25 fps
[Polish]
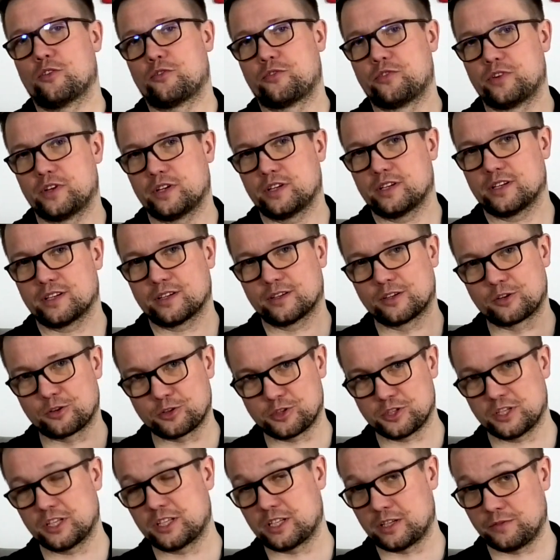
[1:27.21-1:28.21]
w
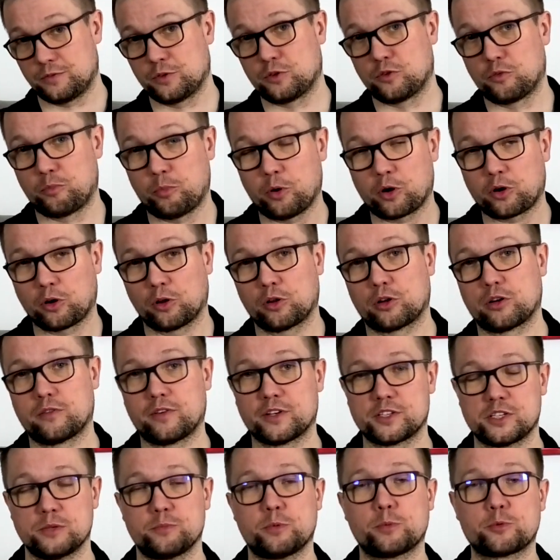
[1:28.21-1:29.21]
rodzinę Treflików
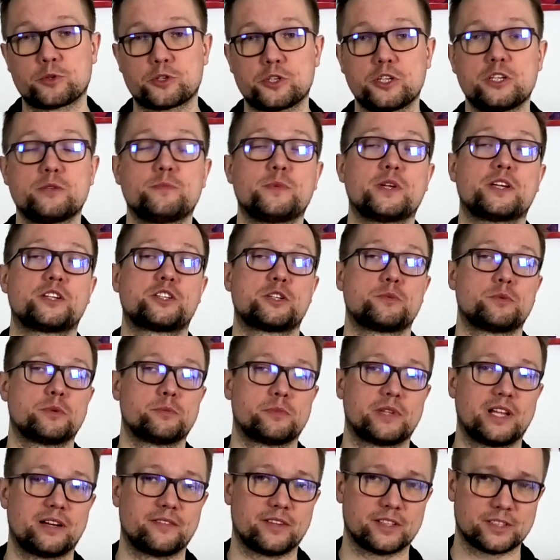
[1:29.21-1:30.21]
pokolorować i poprosili mnie,
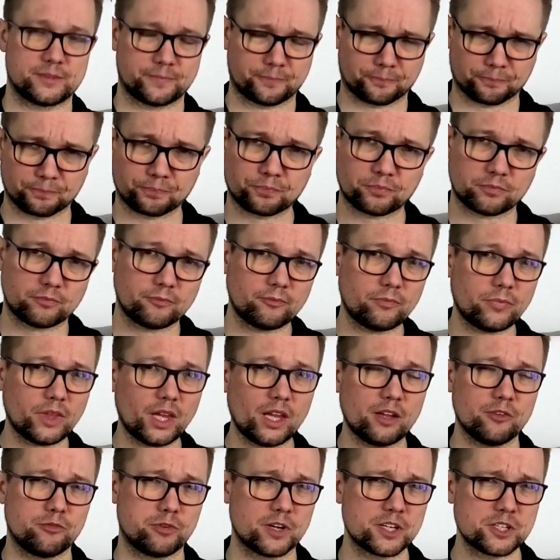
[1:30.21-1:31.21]
żebym dla Was
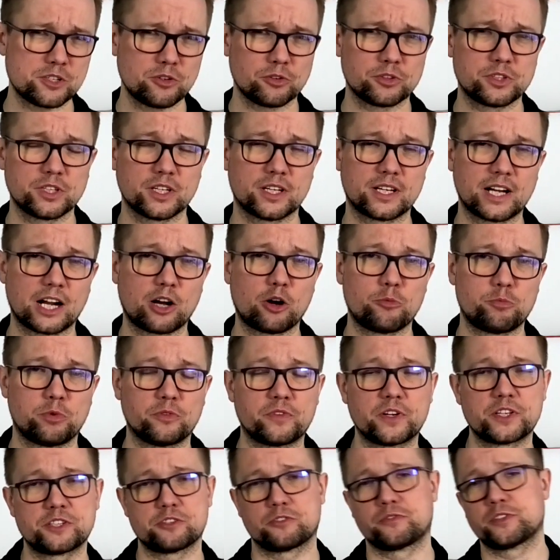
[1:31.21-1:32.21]
właśnie o tych grach
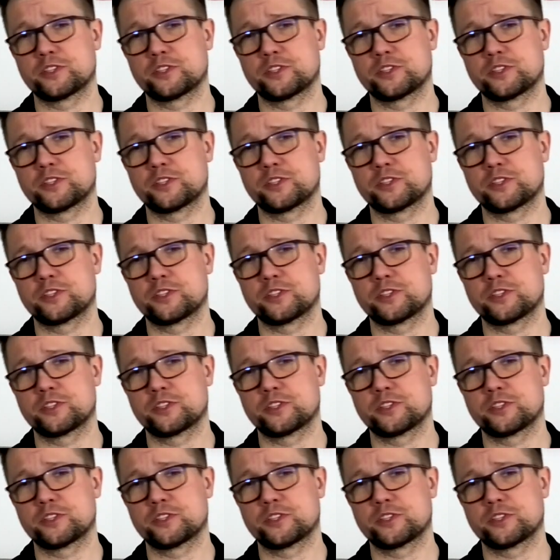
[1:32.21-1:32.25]
opowiedział.